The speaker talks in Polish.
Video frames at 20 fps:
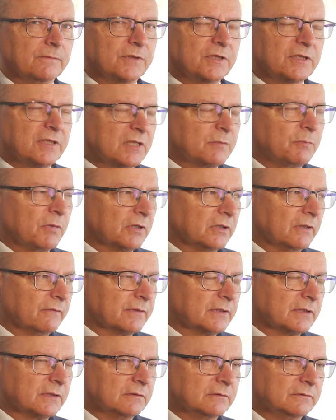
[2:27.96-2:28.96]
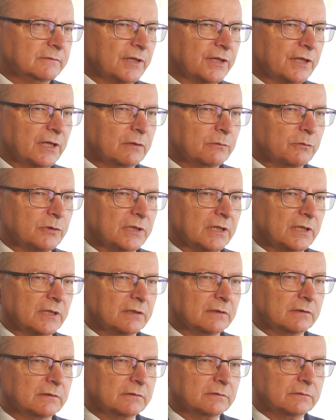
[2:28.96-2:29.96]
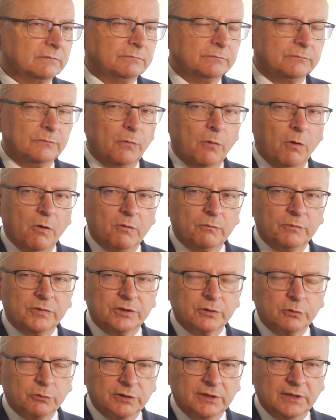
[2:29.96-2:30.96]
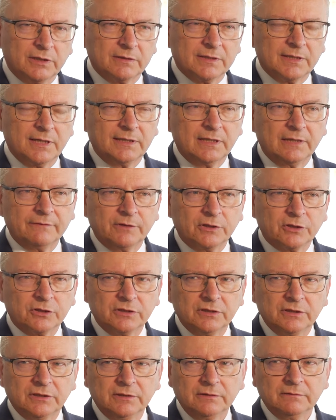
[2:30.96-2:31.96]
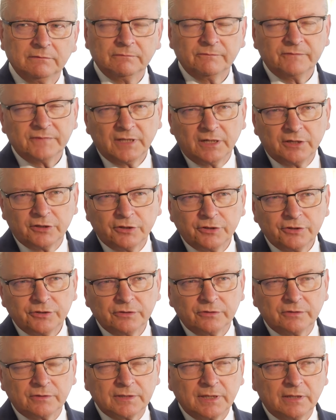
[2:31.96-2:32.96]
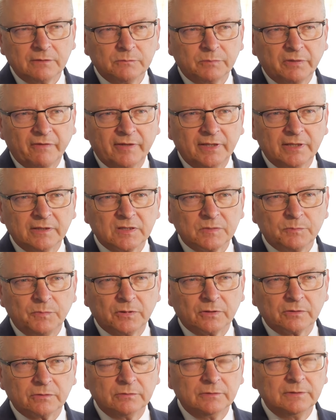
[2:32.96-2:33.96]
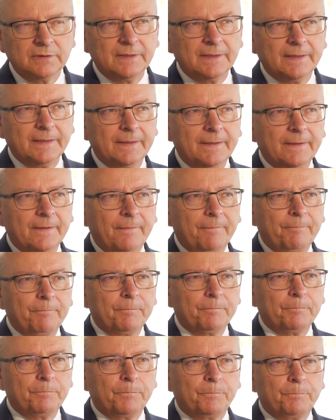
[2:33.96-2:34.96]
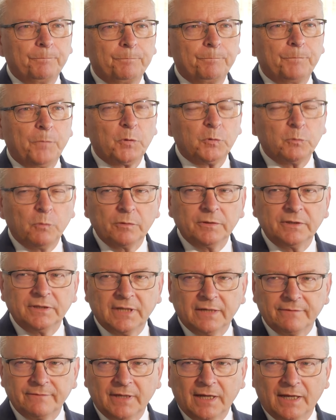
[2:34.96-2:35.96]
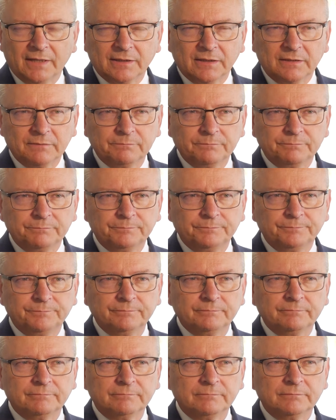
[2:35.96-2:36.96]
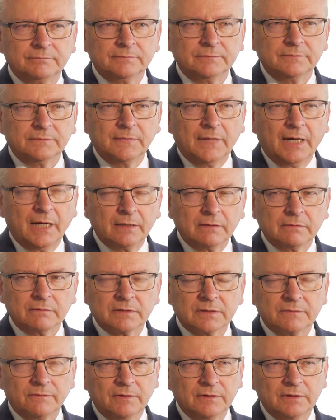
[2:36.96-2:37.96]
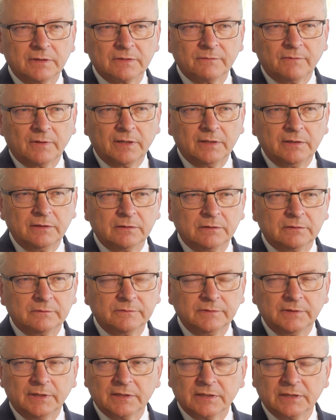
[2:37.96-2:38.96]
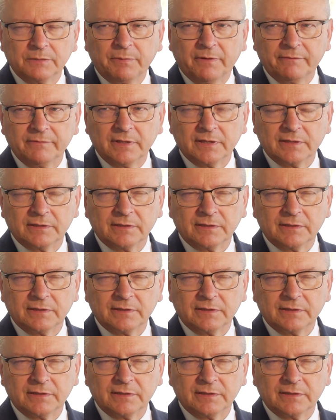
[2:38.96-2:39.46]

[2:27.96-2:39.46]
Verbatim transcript: Wszyscy sportowcy uważają, że mogą być różne rodzaje nawierzchni, w zależności od rodzaju uprawianego sportu podłogi drewniane mają swoich zwolenników i jest ich pewnie